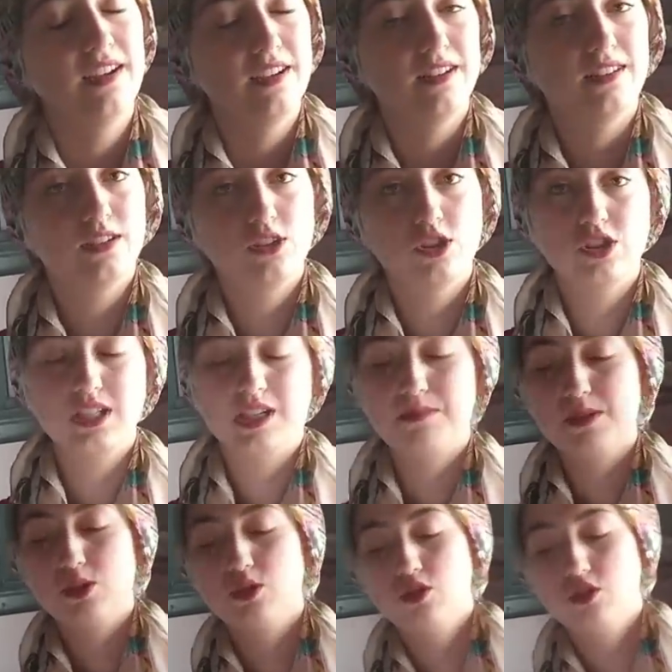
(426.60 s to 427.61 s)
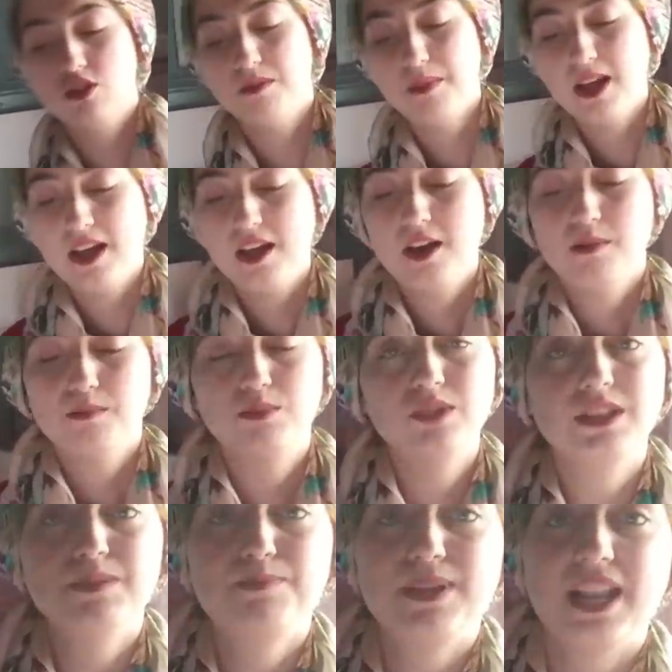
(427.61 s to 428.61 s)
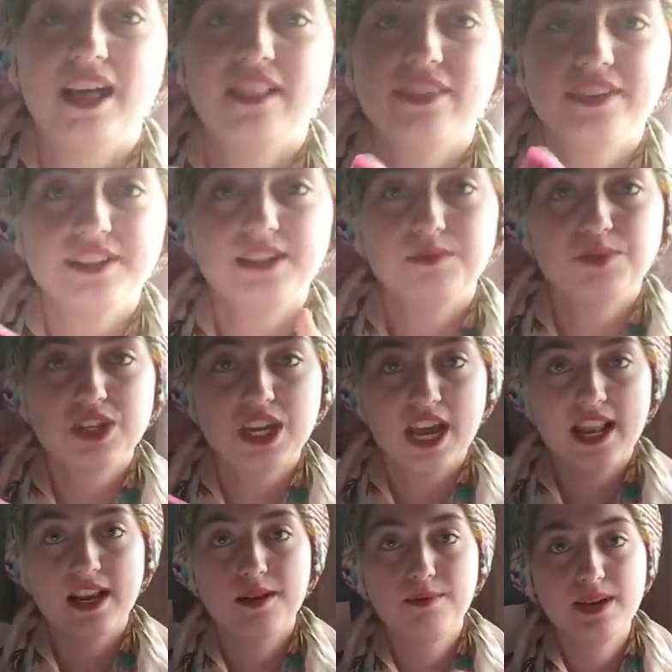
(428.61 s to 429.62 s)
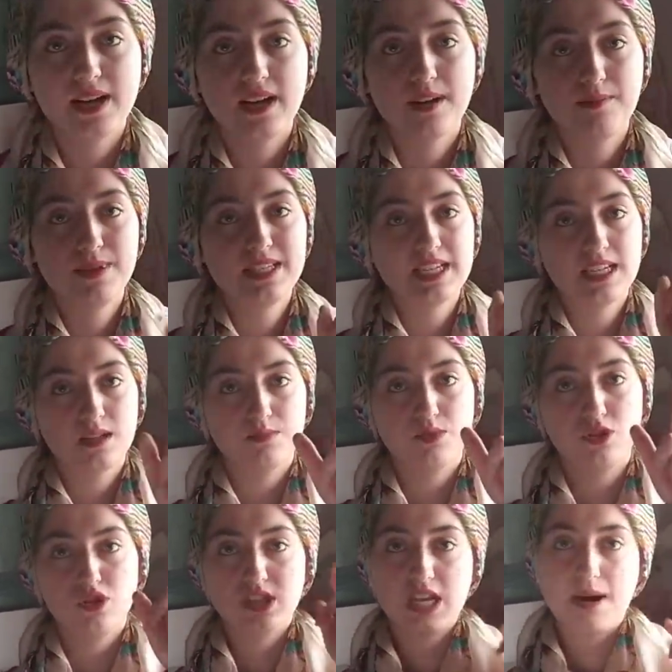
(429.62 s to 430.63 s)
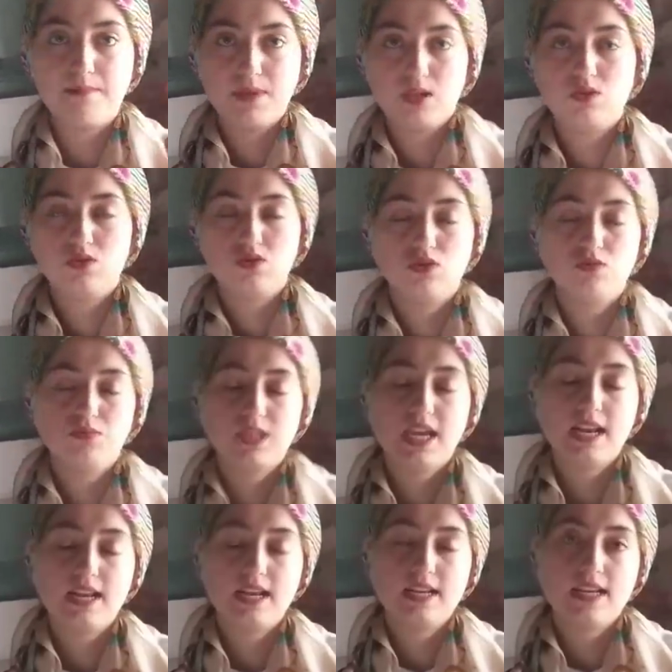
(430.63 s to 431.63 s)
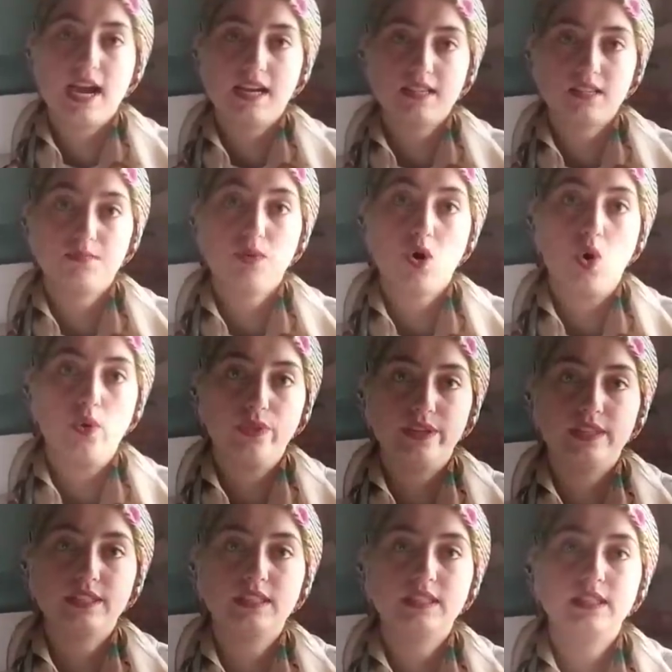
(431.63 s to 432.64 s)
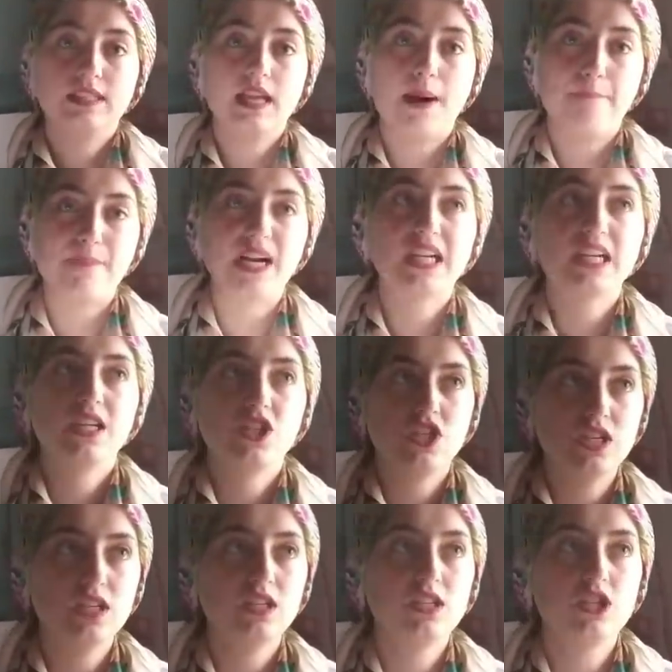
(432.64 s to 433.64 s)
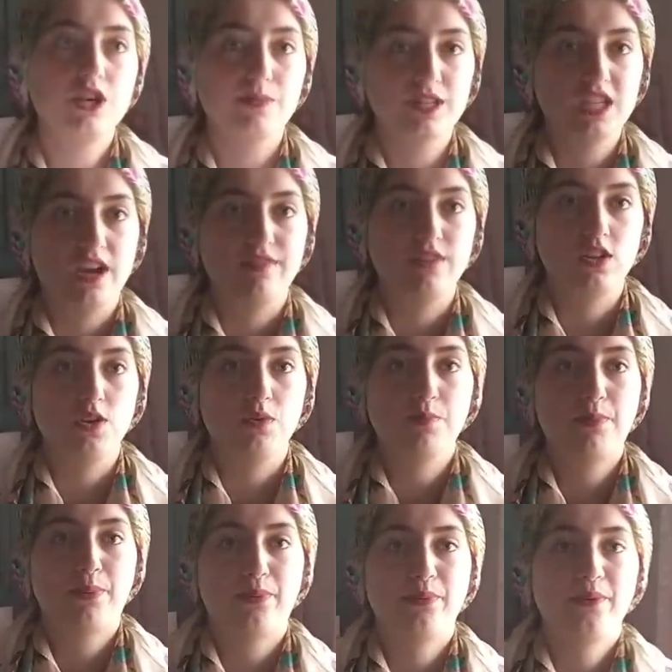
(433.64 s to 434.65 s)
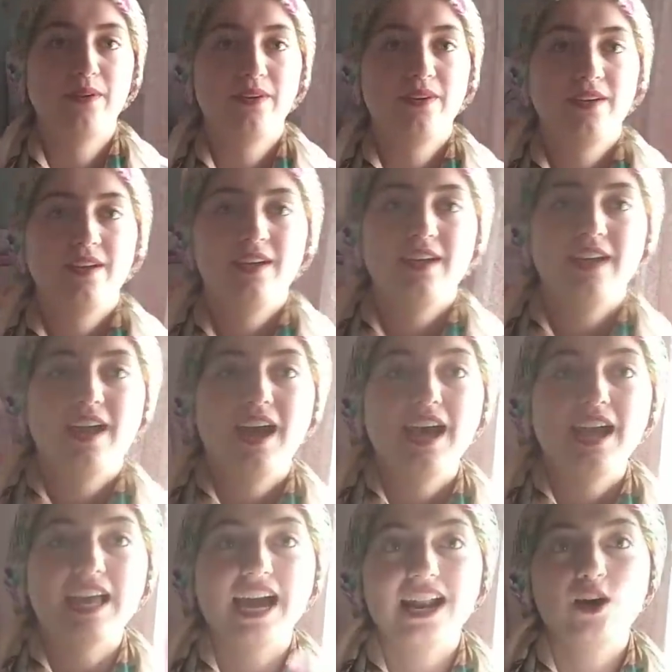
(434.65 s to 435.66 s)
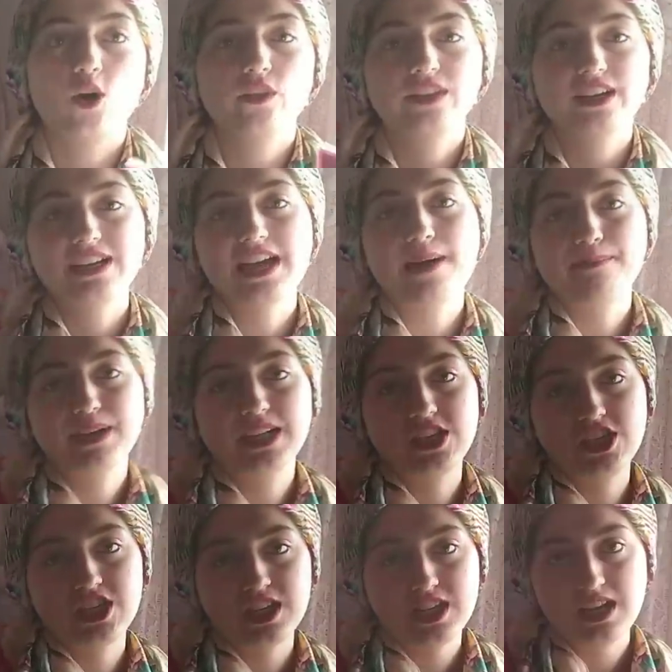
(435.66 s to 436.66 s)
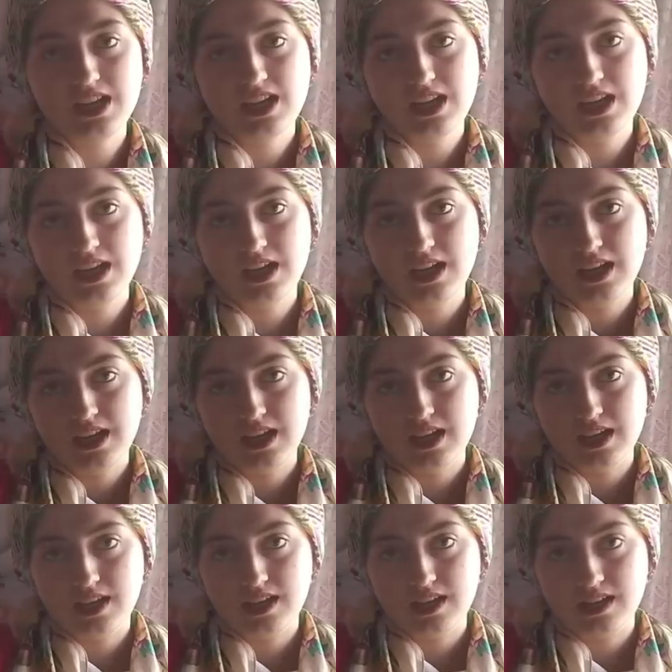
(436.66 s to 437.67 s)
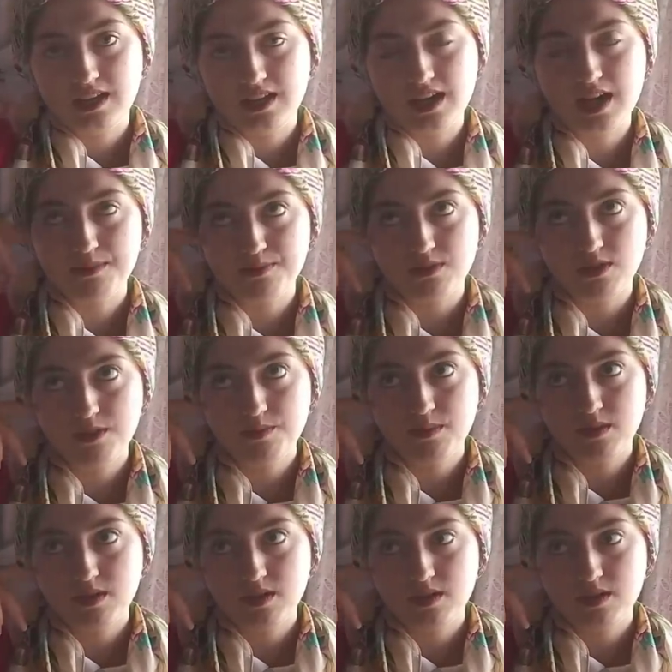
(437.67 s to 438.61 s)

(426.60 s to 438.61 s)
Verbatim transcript: ayında göstermeyi düşünüyorum. Burada planladığım şeyleri bir, bir sene boyunca yapmayı düşündüğüm şeyleri yazdım. Onları yapmak için çaba sarf ediyorum. Yani onları yapmak için ne yapıyorum?